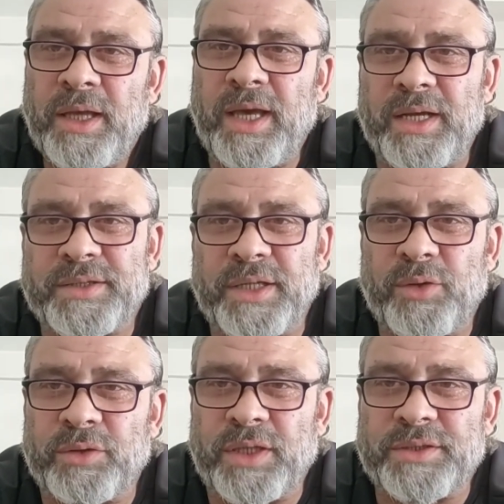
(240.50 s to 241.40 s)
Eğer seni
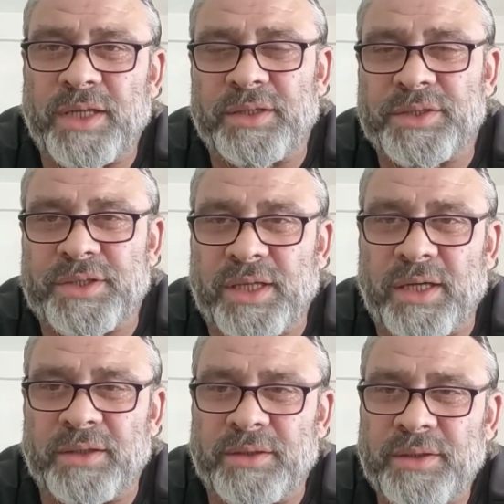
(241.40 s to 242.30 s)
oradan canlı
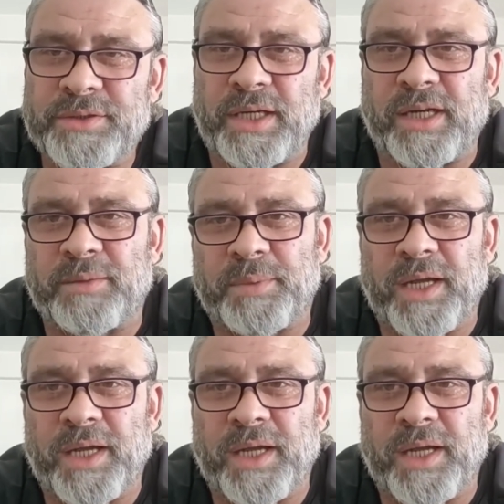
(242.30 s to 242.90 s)
çıkaranın, sakat